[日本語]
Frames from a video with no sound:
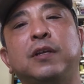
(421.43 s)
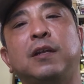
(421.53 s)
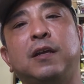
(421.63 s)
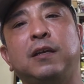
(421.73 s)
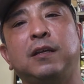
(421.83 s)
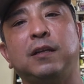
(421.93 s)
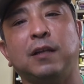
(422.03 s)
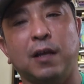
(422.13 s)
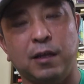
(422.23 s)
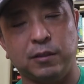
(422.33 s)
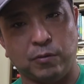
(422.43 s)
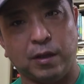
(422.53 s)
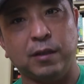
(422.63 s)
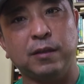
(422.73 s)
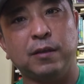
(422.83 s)
てないなと
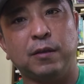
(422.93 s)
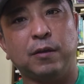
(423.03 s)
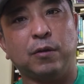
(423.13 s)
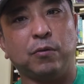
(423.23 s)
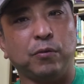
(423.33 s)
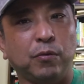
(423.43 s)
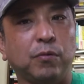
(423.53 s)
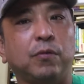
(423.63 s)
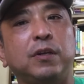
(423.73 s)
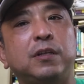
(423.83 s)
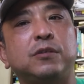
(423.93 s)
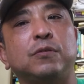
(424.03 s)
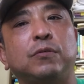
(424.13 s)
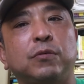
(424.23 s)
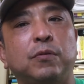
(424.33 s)
かこの誇りに仕
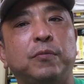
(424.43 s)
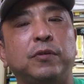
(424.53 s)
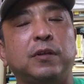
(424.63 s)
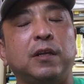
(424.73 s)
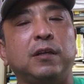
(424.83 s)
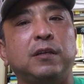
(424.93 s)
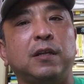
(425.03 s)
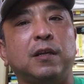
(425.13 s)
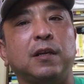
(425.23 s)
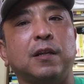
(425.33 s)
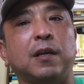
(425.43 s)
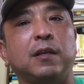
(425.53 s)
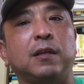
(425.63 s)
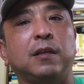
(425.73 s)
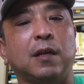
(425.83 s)
事を持って生きていけな
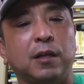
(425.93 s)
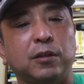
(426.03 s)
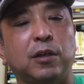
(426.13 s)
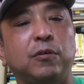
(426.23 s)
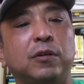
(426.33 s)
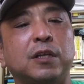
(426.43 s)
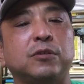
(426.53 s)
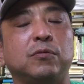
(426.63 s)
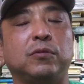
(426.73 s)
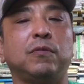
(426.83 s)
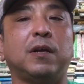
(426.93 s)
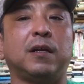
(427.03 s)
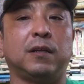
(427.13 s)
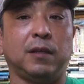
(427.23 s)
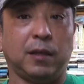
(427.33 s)
いなっていうような仕事
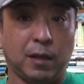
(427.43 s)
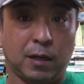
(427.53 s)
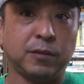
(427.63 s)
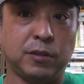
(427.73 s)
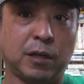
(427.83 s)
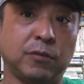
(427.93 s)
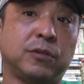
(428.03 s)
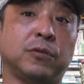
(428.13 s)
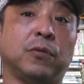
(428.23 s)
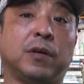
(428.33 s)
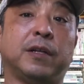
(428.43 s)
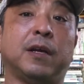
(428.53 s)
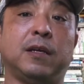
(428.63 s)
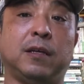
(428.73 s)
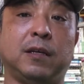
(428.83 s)
はやらしやる必要が
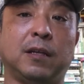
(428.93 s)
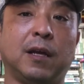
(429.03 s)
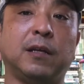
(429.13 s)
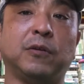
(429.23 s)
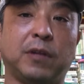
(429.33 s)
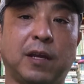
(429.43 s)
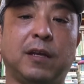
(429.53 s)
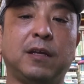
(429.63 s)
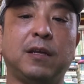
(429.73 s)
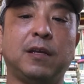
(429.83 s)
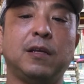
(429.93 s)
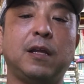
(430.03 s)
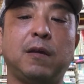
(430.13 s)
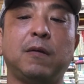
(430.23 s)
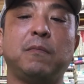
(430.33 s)
ないないので
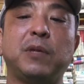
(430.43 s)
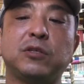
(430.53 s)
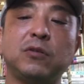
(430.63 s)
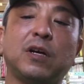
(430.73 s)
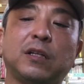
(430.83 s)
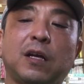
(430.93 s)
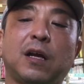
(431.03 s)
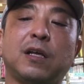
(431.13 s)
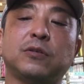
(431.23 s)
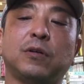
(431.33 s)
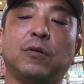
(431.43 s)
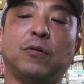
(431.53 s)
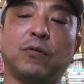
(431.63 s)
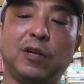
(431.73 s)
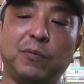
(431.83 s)
で別の方がそれを
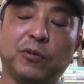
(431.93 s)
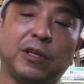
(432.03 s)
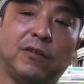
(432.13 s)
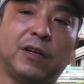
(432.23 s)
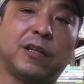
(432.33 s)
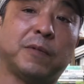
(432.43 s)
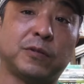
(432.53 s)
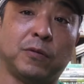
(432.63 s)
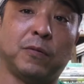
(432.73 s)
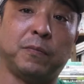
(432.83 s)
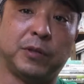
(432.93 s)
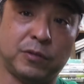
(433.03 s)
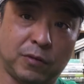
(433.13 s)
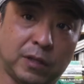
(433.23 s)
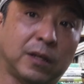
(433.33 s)
誇りに持てるんであればその
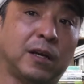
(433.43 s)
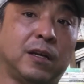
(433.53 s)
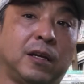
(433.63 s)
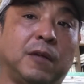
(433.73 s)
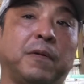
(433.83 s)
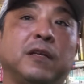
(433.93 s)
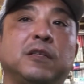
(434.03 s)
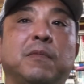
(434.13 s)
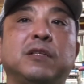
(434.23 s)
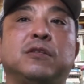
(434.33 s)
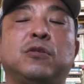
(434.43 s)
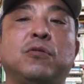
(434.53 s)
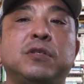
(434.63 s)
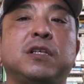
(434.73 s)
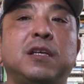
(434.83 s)
別の方がやればいいんですけどまず
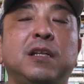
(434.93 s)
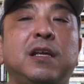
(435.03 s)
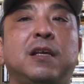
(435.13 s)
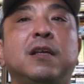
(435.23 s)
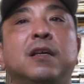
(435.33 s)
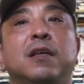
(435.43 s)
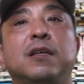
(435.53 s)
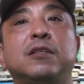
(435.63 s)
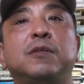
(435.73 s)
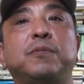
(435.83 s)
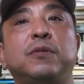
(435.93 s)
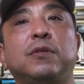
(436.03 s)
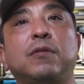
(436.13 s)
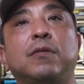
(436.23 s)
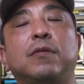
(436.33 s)
正直に自
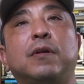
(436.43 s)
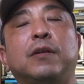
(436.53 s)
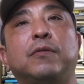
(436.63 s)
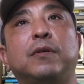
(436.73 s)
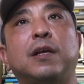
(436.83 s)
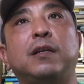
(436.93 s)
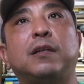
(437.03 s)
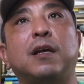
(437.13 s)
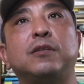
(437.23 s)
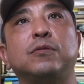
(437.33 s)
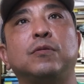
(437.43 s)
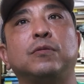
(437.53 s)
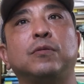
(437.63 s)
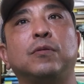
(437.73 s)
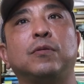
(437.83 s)
分のあのやりたい仕
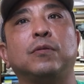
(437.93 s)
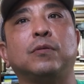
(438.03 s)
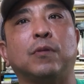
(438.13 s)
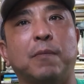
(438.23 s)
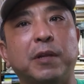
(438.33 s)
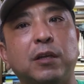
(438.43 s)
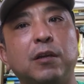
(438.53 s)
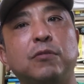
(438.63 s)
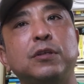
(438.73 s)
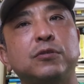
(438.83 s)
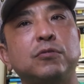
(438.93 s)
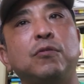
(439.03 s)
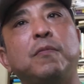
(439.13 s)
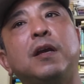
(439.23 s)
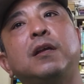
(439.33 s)
事とかまた逆に
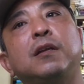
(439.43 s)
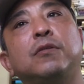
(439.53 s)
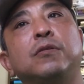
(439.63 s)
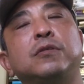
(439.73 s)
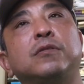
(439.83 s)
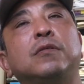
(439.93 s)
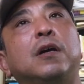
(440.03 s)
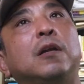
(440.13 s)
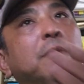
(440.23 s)
15万円の支給があ